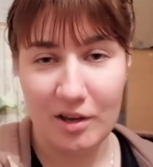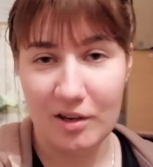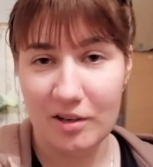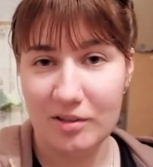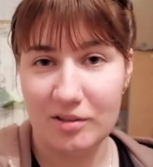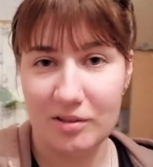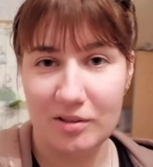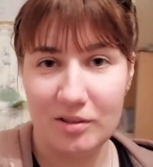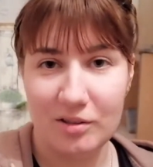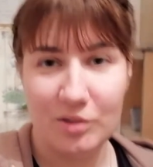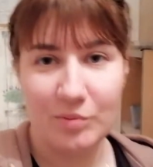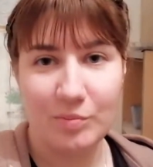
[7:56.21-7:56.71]

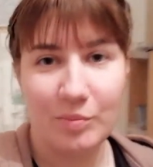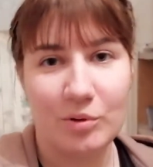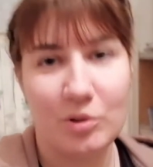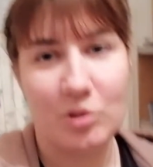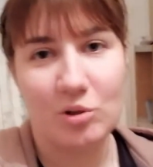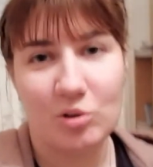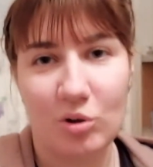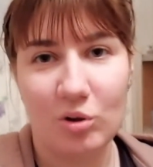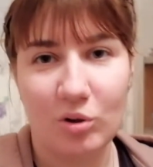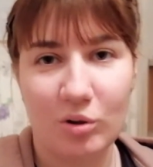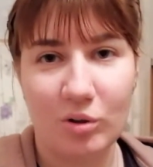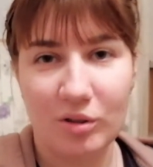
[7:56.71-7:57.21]
Денис
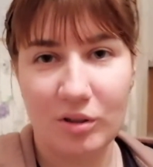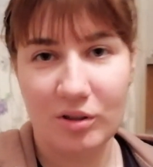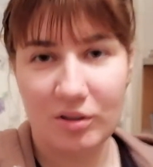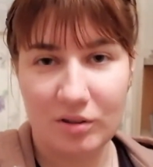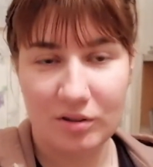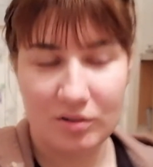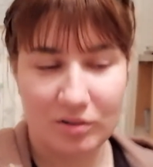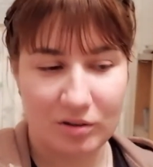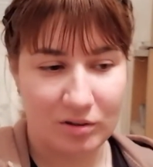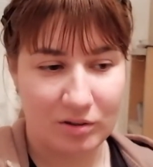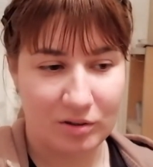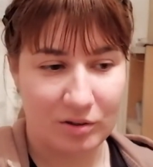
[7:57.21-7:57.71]
пошел
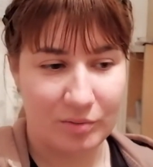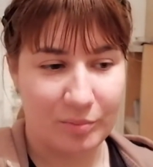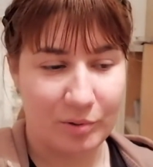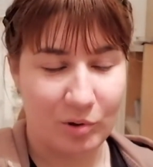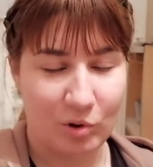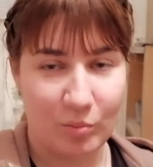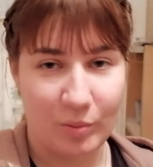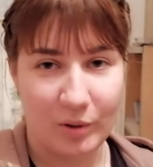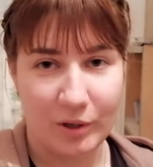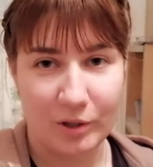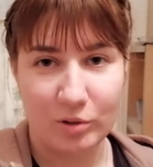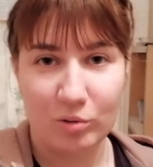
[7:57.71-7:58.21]
э,
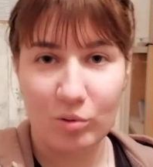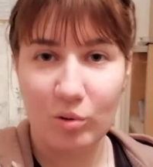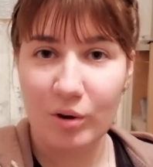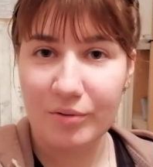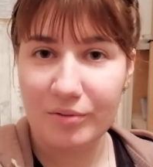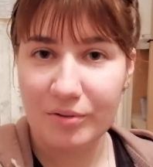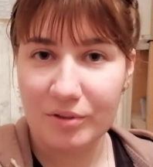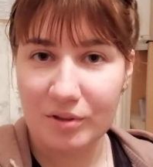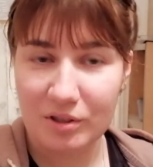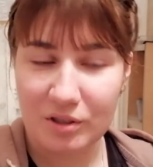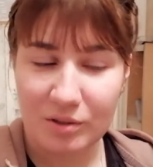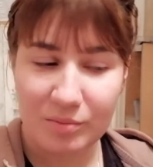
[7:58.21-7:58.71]
покупать
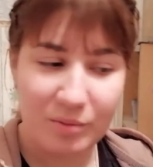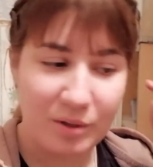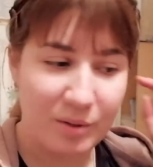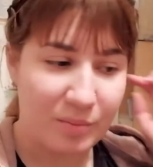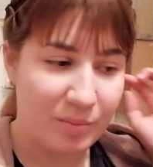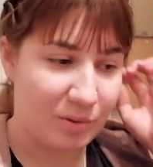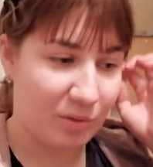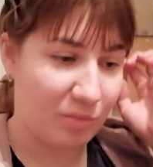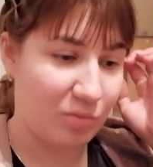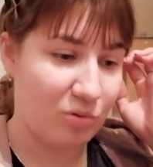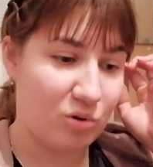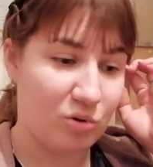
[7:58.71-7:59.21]
кофе себе,
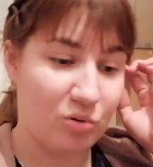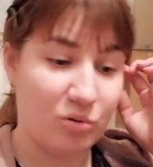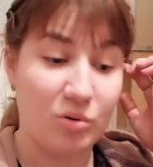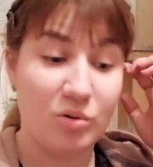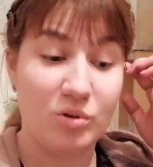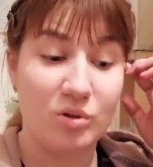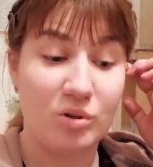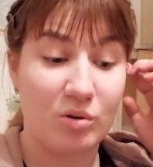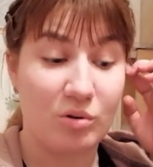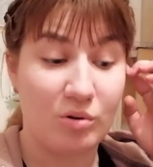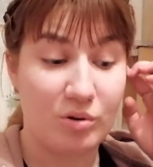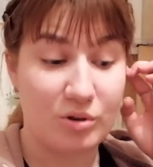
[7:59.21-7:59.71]
потому что у него
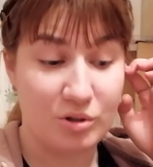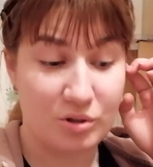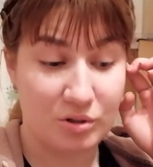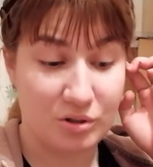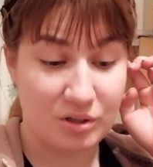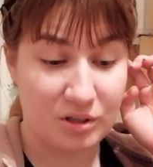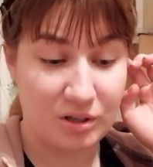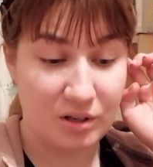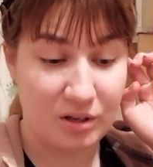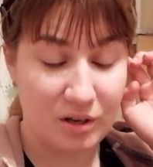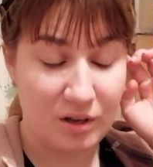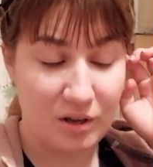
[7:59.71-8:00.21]

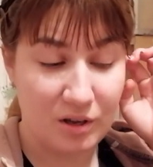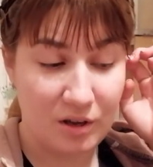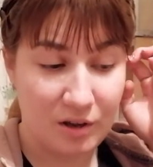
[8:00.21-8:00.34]
закончился.